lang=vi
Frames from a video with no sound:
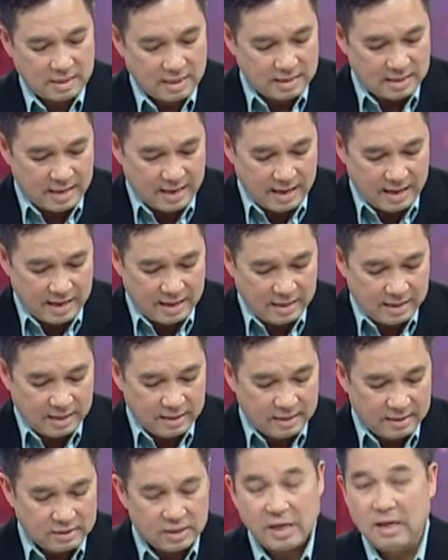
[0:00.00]
thành ra
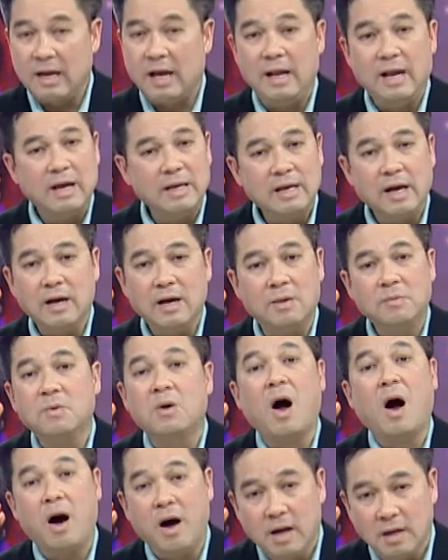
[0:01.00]
chắc nghĩ là chắc không
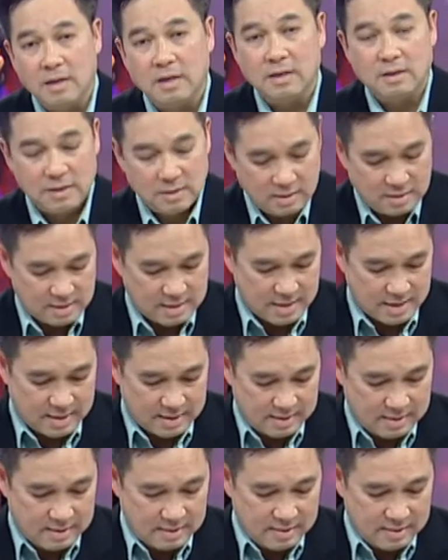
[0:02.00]
có yeah. Dạ.